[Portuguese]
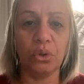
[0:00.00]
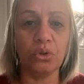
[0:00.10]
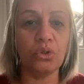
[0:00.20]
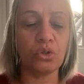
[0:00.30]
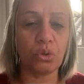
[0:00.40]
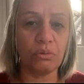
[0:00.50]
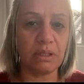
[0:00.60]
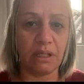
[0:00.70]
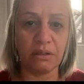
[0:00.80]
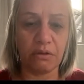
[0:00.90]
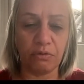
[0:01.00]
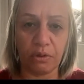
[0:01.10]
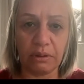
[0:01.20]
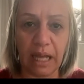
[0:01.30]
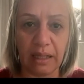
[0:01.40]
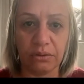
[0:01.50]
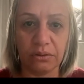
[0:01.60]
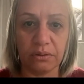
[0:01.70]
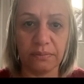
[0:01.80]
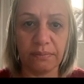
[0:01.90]
todos os conselhos que foram
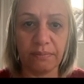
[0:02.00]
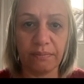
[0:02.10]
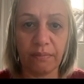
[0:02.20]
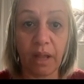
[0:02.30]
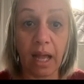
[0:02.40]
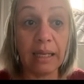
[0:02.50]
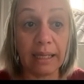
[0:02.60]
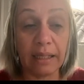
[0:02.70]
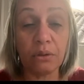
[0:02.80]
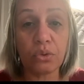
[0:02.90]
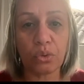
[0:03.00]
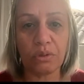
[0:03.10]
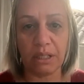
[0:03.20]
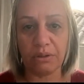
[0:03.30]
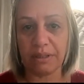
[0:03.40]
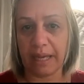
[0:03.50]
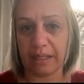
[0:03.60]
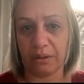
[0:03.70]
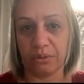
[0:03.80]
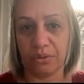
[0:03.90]
dados, além dos conselhos
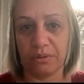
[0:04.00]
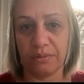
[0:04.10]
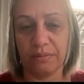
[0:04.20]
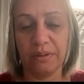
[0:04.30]
técnicos.